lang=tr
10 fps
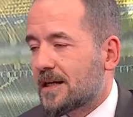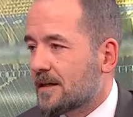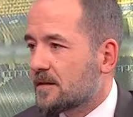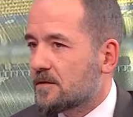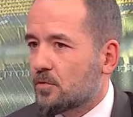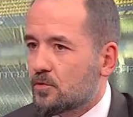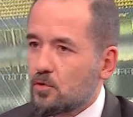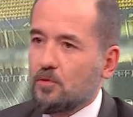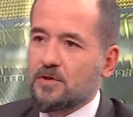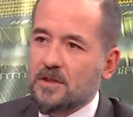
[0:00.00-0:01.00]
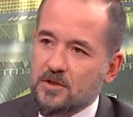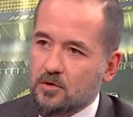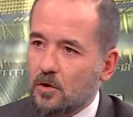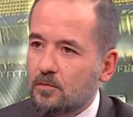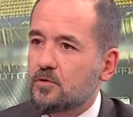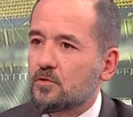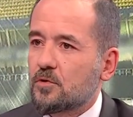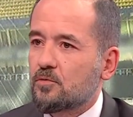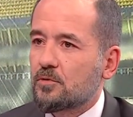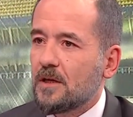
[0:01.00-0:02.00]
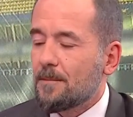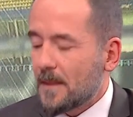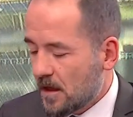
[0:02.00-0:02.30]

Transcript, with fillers: Artık so- son çıkış Löw çünkü burada.